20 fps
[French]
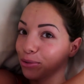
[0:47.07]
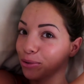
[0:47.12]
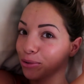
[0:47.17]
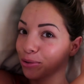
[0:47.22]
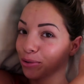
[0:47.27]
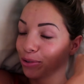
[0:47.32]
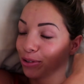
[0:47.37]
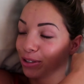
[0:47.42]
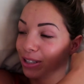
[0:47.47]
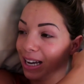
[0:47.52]

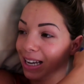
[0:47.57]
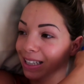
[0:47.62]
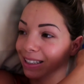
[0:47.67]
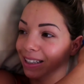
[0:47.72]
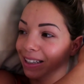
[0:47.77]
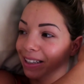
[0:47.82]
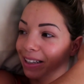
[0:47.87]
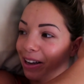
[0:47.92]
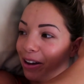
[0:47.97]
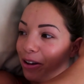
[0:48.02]
Donc ça
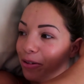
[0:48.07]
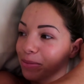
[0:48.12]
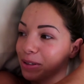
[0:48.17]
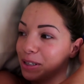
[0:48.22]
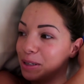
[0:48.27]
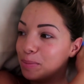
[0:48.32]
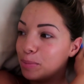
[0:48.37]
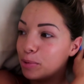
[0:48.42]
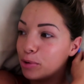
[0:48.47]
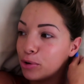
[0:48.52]
attendrait un
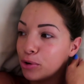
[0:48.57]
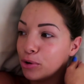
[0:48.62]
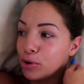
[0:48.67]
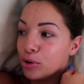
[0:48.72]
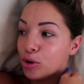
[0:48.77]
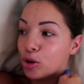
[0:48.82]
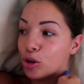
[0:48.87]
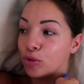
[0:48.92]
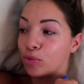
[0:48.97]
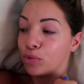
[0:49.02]
petit
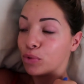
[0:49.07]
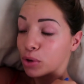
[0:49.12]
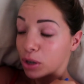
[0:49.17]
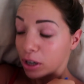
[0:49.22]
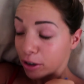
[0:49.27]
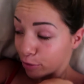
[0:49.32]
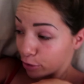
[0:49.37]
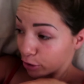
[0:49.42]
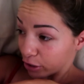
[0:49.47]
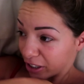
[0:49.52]
peu et vu
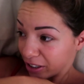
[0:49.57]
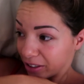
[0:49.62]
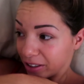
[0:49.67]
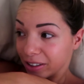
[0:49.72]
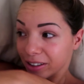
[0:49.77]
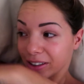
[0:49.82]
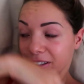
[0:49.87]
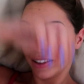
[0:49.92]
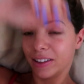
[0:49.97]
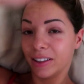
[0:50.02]
que les votes
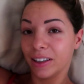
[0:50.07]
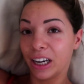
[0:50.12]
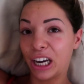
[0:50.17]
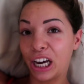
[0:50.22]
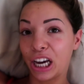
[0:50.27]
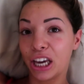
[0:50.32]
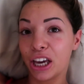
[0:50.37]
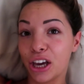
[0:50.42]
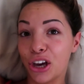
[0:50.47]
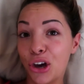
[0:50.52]
étaient très
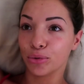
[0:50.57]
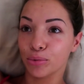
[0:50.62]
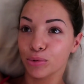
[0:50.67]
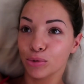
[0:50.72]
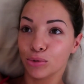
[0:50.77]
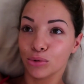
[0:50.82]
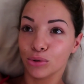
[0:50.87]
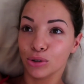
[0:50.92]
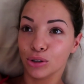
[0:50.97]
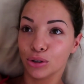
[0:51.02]
serrés, je
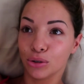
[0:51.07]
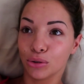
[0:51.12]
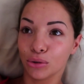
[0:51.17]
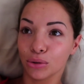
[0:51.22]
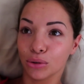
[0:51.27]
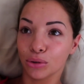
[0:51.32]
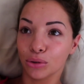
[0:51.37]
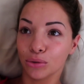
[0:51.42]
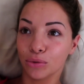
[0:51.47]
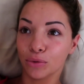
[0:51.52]
me suis dit
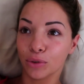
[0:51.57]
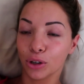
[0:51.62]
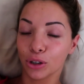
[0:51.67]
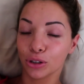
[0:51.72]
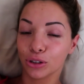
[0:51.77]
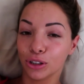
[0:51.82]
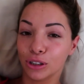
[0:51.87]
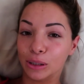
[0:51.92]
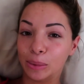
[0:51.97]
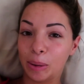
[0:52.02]
que
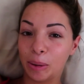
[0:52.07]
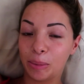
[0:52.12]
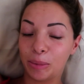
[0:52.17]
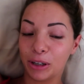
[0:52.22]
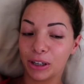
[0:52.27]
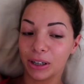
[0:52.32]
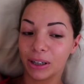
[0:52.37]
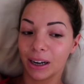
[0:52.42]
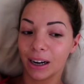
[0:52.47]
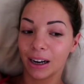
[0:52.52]
voilà c'était pas
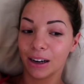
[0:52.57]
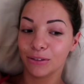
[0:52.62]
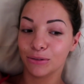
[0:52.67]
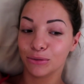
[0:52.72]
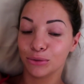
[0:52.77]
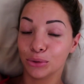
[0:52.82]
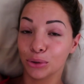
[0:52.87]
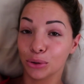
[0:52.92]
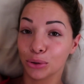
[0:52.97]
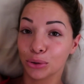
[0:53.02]
bien
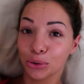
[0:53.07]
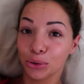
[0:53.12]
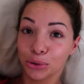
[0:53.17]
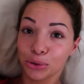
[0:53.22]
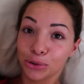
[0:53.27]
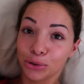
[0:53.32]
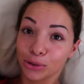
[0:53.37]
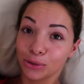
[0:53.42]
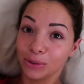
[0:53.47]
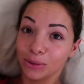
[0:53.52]
grave. Donc
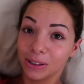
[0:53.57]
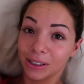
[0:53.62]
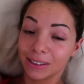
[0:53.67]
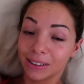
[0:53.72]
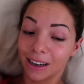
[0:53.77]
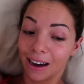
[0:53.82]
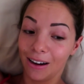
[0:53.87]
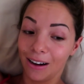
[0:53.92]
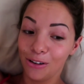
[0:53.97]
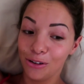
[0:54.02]
aujourd'hui ce
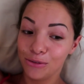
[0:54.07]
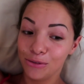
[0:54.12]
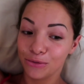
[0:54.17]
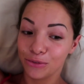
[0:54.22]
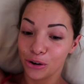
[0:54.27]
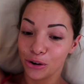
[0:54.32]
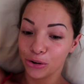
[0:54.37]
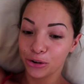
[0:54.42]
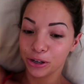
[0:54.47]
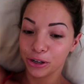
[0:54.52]
sera un
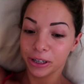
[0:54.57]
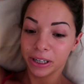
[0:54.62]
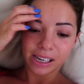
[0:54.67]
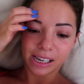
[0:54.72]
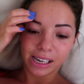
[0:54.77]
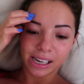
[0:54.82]
vlog.